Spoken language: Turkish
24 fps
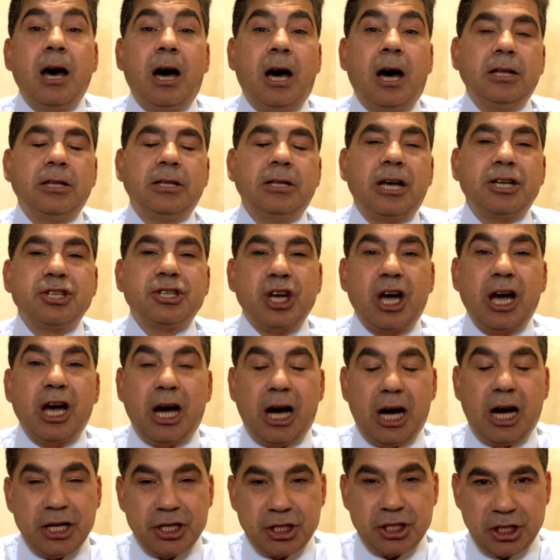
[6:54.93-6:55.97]
alınacak
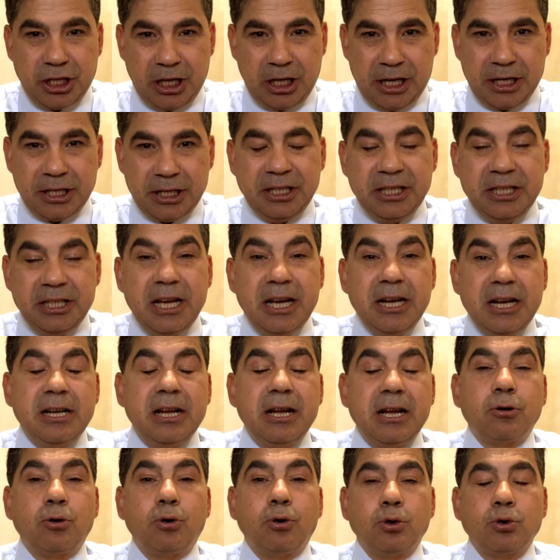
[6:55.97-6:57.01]
harçlar,
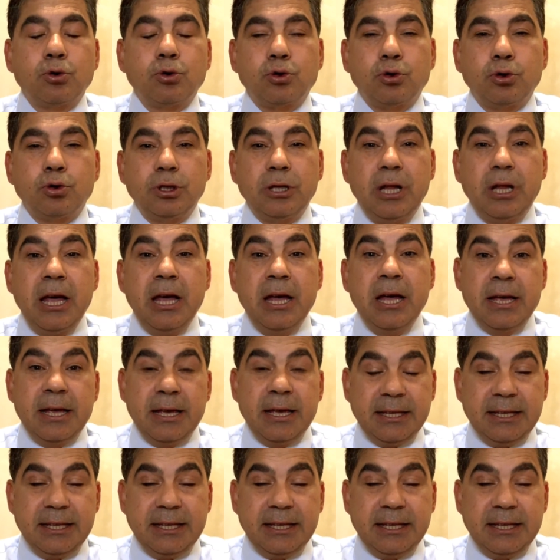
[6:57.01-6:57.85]
giderler konusunda